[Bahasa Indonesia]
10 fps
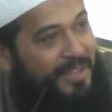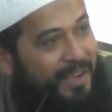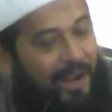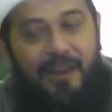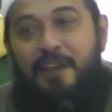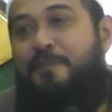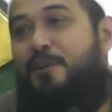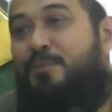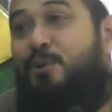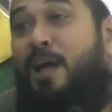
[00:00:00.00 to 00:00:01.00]
Karena
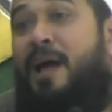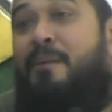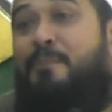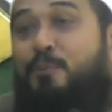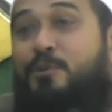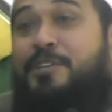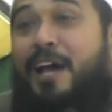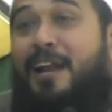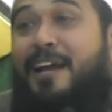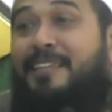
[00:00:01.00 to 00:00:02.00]
formula ampuh
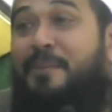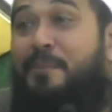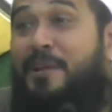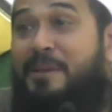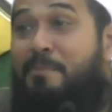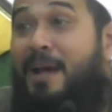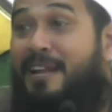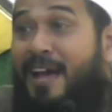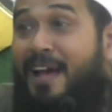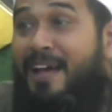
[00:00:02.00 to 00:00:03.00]
cara kita
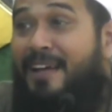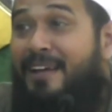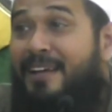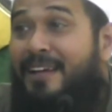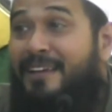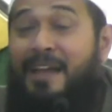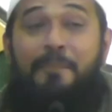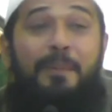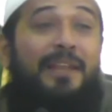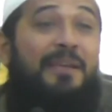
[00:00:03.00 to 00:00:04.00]
beribadah yang
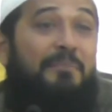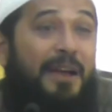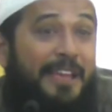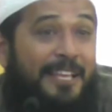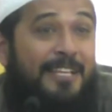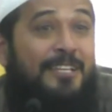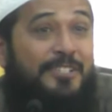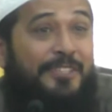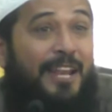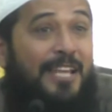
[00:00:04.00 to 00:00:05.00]
paling baik
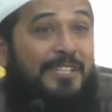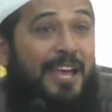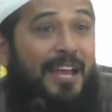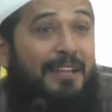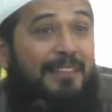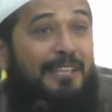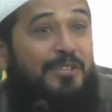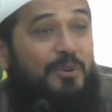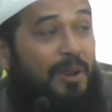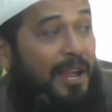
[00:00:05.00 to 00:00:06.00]
setelah syahadat ya
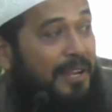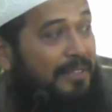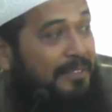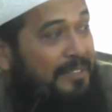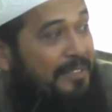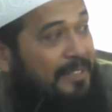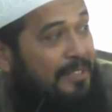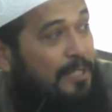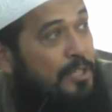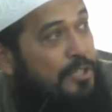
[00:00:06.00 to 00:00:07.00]
sholat.
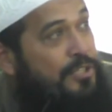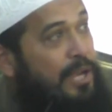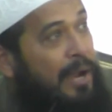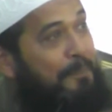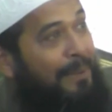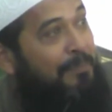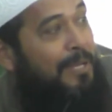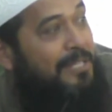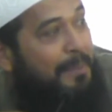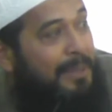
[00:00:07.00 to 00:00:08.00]
Sejak
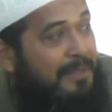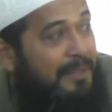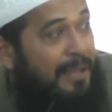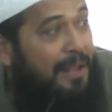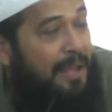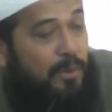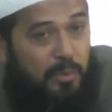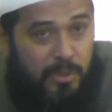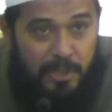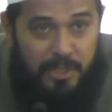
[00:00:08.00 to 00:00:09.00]
14 abad yang
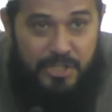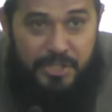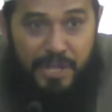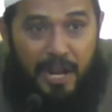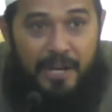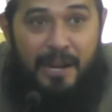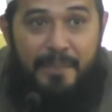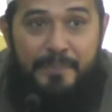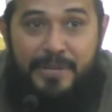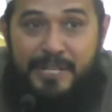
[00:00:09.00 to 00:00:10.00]
lalu, sejak
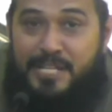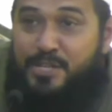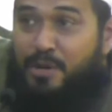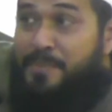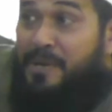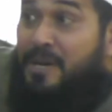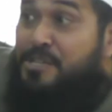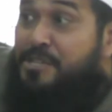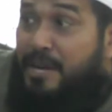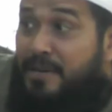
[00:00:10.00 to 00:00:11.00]
Nabi di Isra
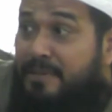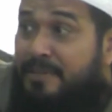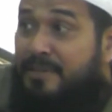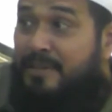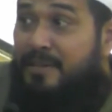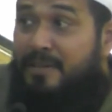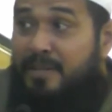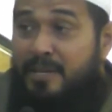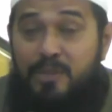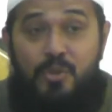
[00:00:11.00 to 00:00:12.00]
Mi'raj kan,
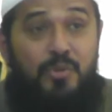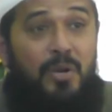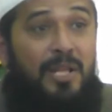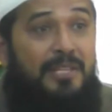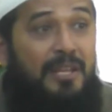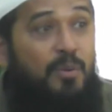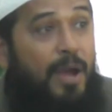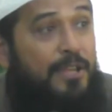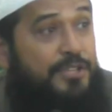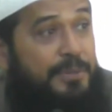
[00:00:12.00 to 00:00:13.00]
itu sholat jadi
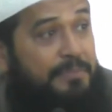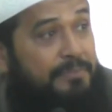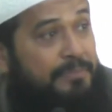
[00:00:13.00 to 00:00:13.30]
wajib.